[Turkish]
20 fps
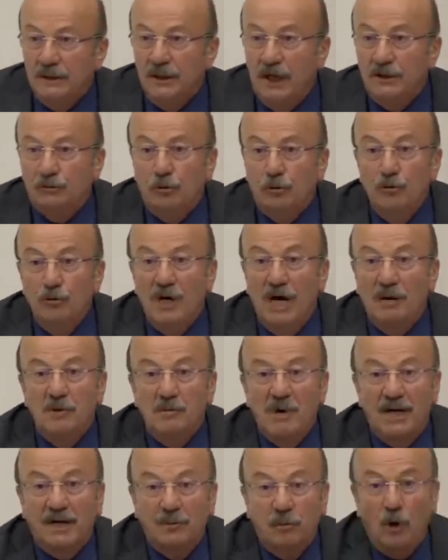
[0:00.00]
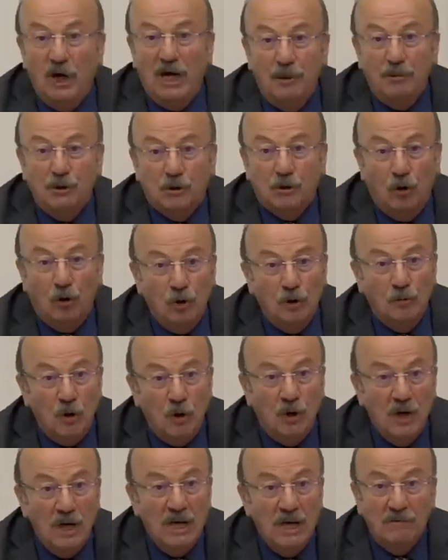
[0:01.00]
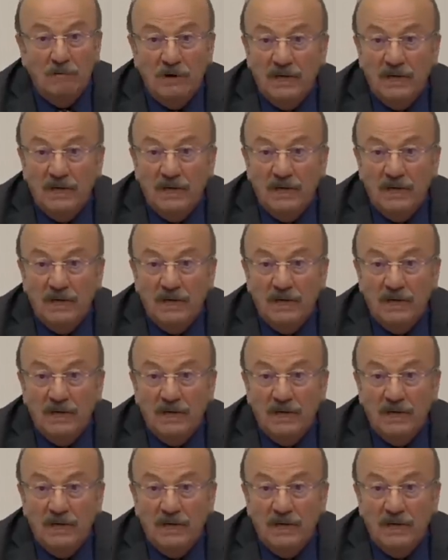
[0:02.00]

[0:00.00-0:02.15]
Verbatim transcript: Ya dünya mimarı böyle bir şey olur mu?